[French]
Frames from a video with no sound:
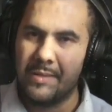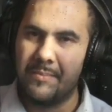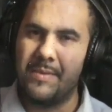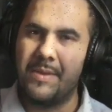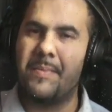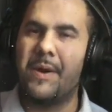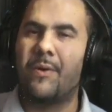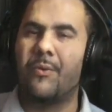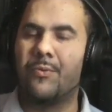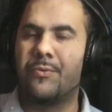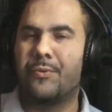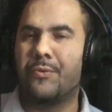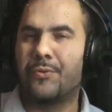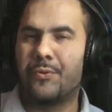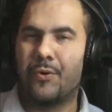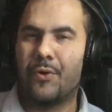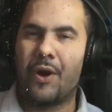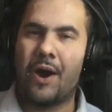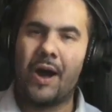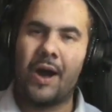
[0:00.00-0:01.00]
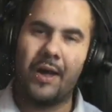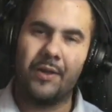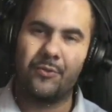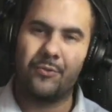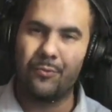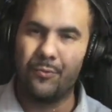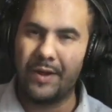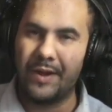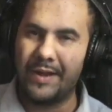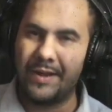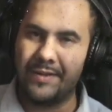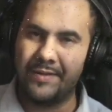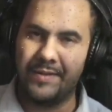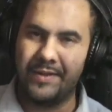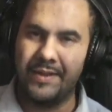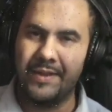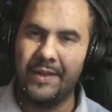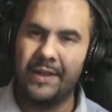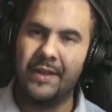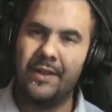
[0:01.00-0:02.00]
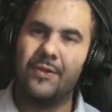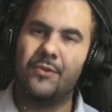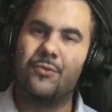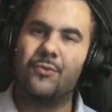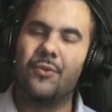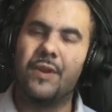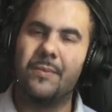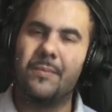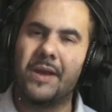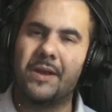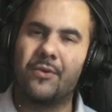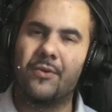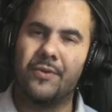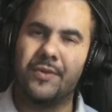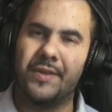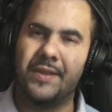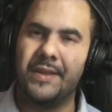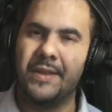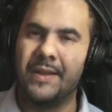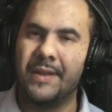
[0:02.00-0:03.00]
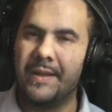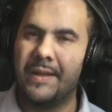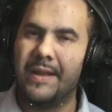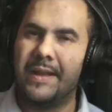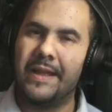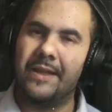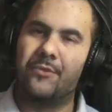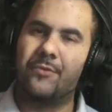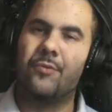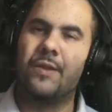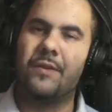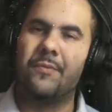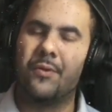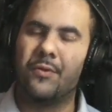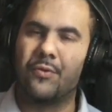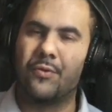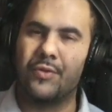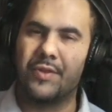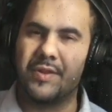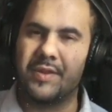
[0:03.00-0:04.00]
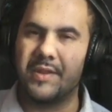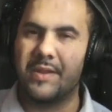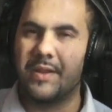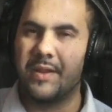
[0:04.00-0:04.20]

Mais par contre, ce sera tous les lundis, tous les mercredis et tous les vendredis.